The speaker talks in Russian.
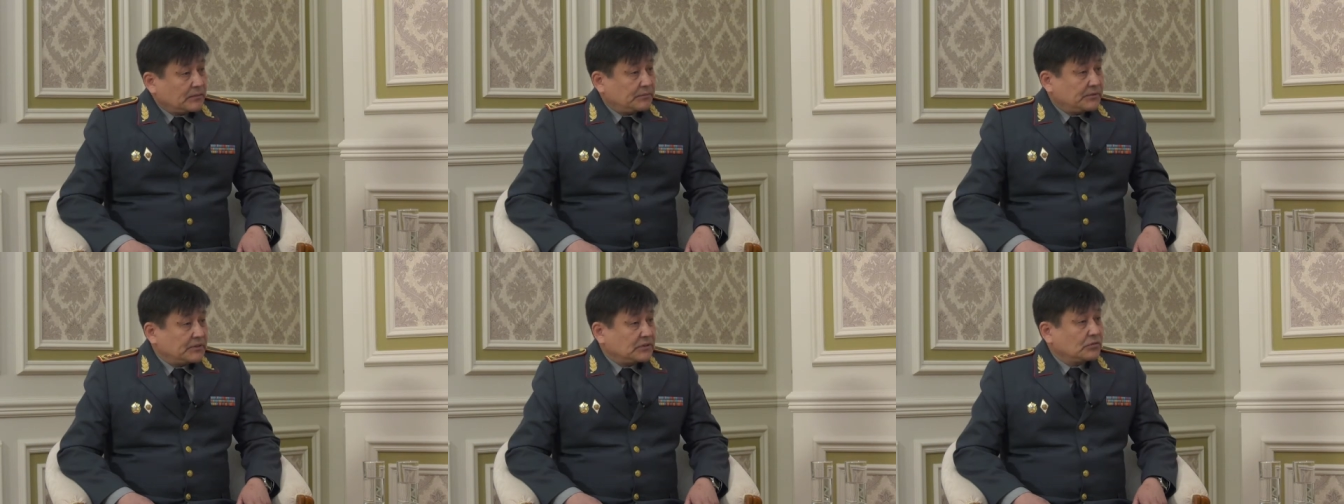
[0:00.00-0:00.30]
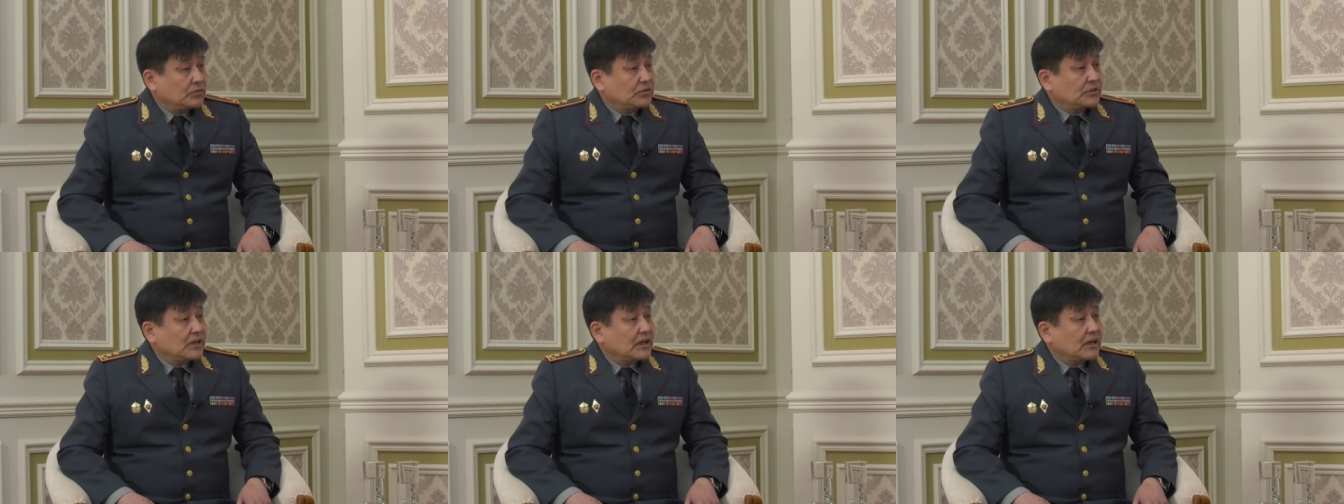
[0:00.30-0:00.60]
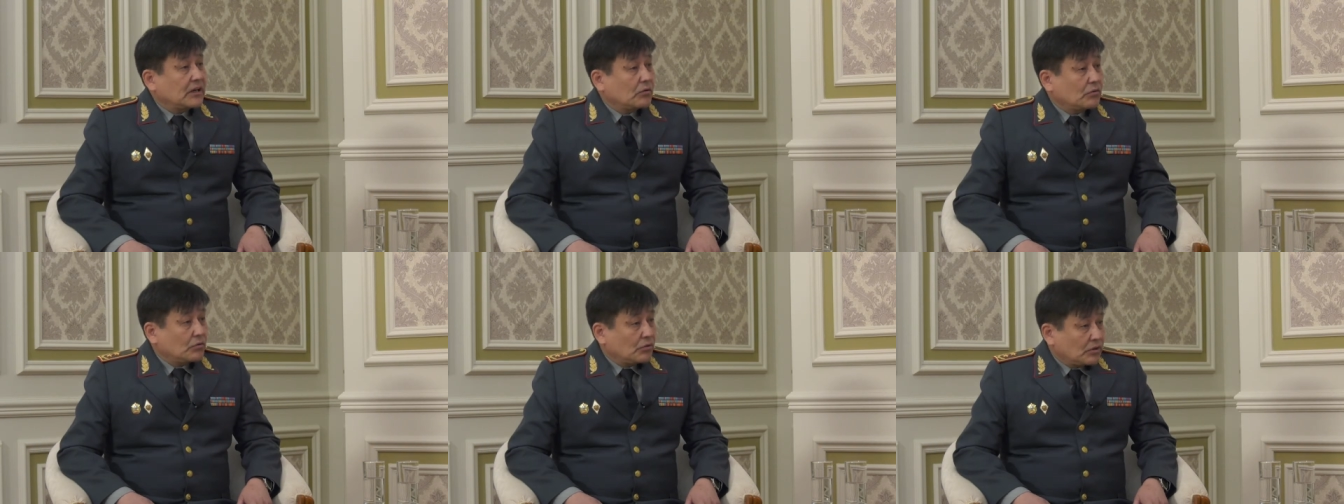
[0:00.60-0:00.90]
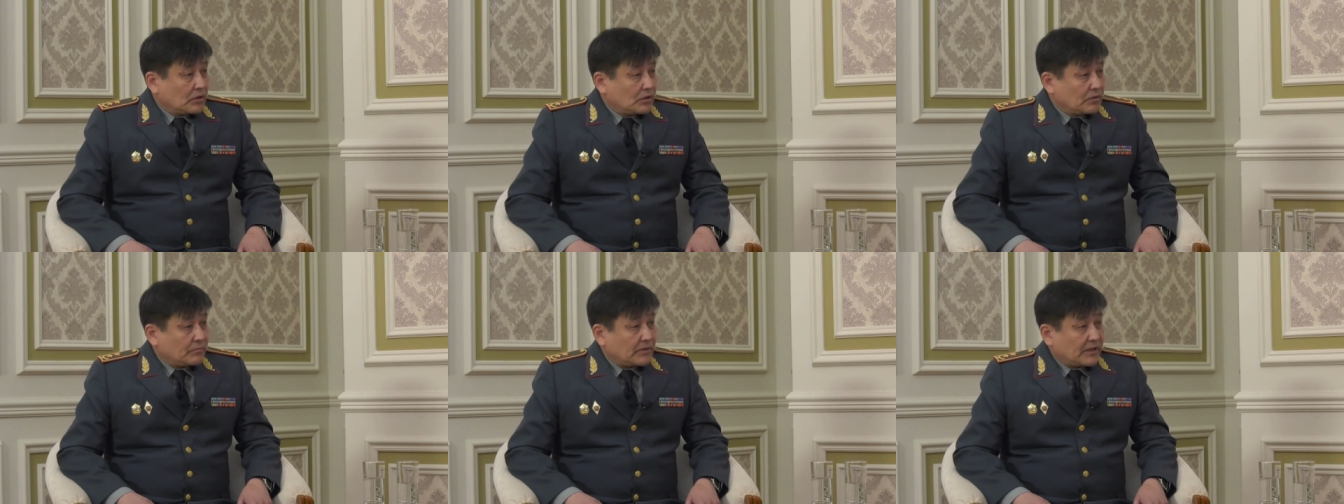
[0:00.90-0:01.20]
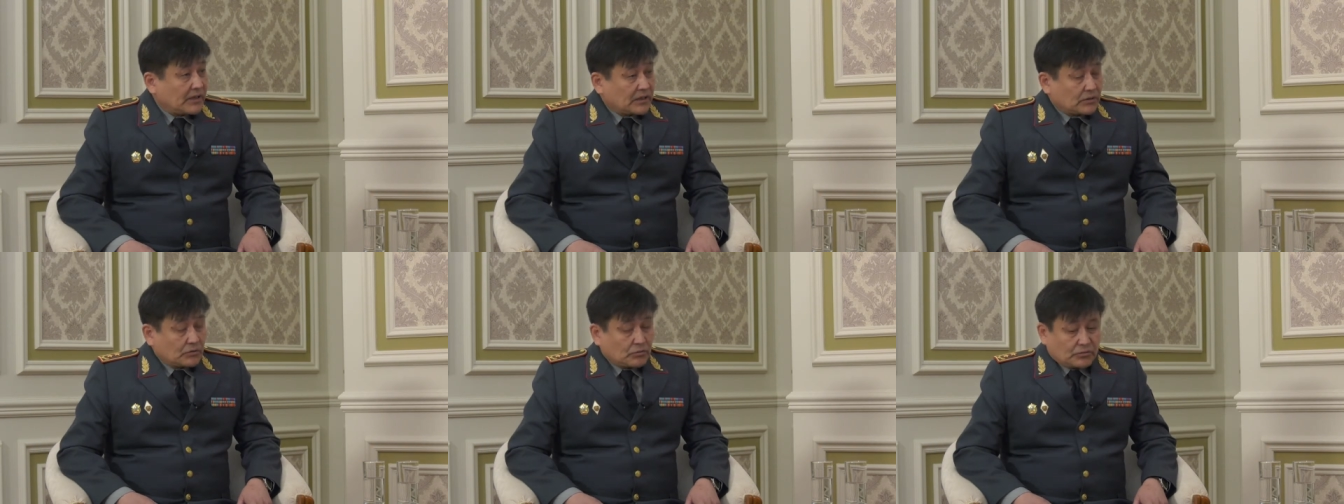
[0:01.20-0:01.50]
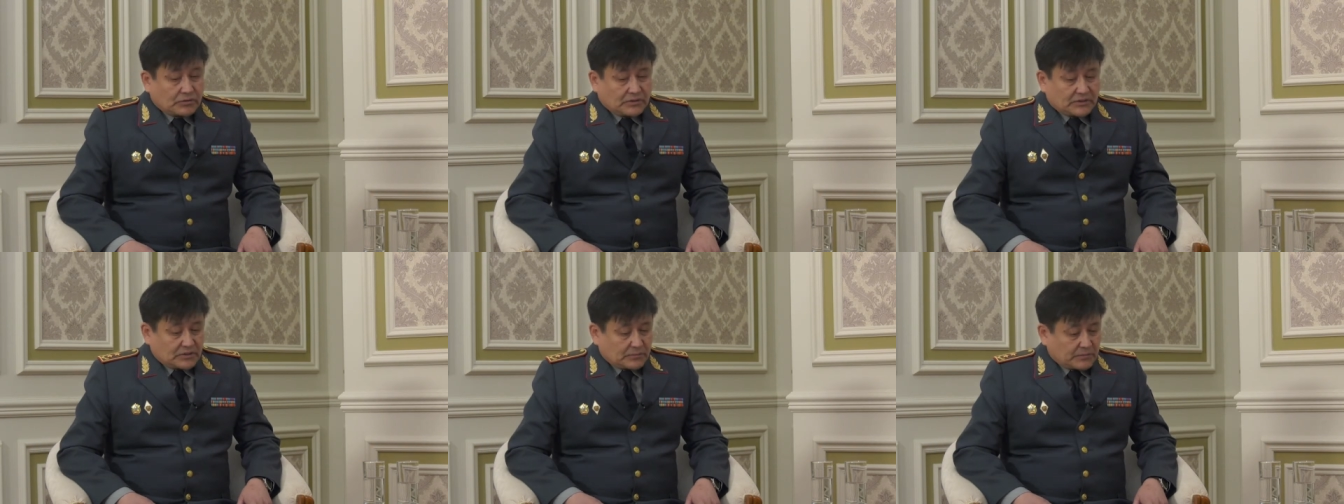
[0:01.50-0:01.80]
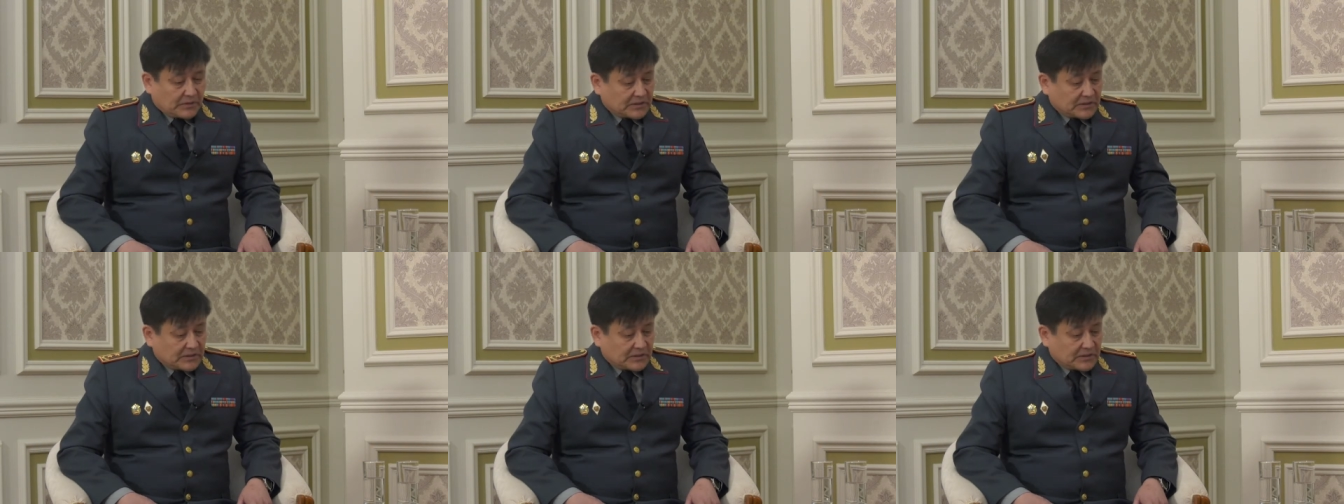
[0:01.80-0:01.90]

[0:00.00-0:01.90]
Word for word: Без него ни о какой боеготовности,